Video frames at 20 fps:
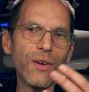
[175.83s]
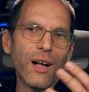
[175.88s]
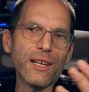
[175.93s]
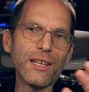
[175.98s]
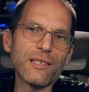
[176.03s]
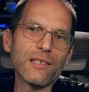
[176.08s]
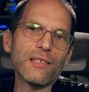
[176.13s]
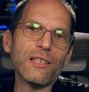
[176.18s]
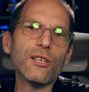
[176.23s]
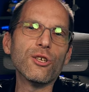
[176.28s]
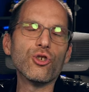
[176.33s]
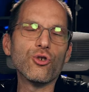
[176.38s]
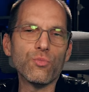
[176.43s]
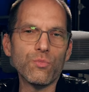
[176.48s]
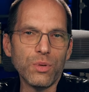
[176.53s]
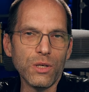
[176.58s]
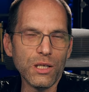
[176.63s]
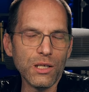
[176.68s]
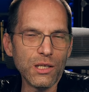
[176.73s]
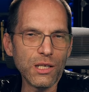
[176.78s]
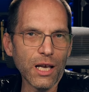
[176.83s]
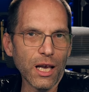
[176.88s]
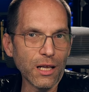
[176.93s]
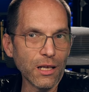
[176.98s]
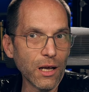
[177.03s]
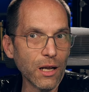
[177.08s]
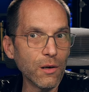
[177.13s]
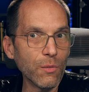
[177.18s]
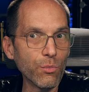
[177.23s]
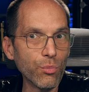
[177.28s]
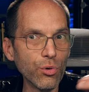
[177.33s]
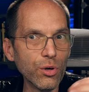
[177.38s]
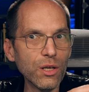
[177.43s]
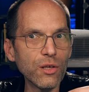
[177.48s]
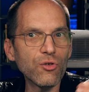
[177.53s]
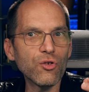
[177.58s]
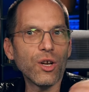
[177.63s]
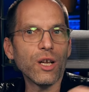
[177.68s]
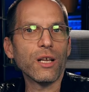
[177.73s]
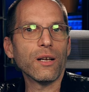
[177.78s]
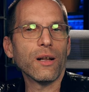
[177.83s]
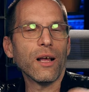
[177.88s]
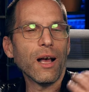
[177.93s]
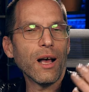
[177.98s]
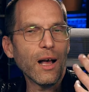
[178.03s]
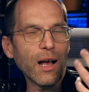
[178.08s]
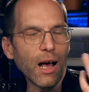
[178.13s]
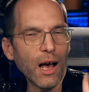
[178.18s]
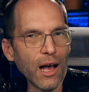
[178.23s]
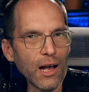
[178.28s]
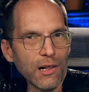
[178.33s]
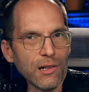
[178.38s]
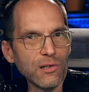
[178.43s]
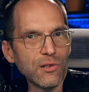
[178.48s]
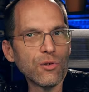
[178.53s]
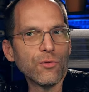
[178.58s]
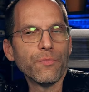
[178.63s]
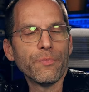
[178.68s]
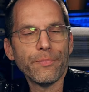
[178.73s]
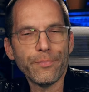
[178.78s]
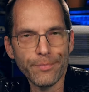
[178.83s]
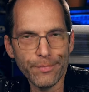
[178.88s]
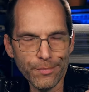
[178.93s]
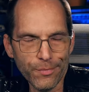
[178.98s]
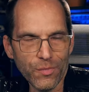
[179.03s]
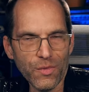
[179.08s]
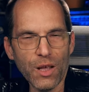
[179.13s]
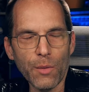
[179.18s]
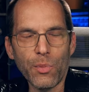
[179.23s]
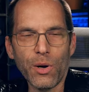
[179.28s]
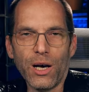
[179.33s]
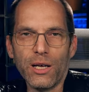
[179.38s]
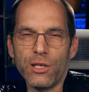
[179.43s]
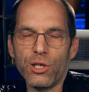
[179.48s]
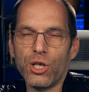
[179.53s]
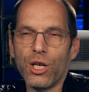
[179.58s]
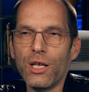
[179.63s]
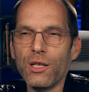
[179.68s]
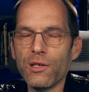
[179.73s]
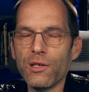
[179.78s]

weil das Ding spielt ja in einem Bullet Train. Also japanischer